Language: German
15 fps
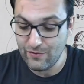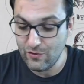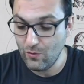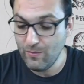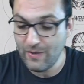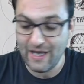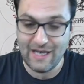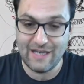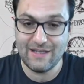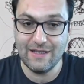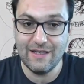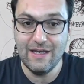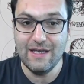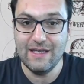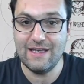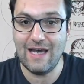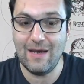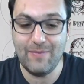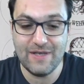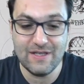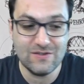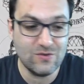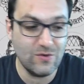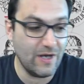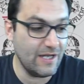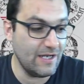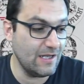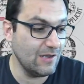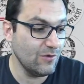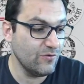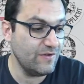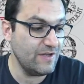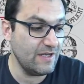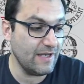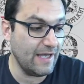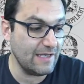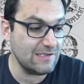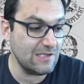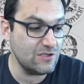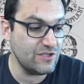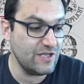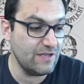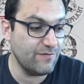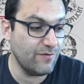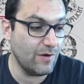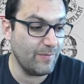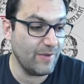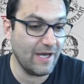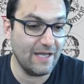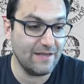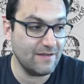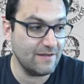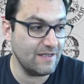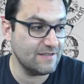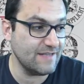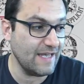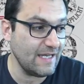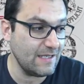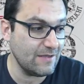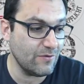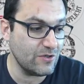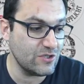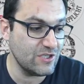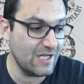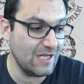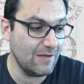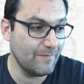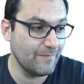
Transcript: umrechnen. Ich habe hierzu einen lustigen Excel-Sheet vorbereitet. Ich zeige ihn euch schnell.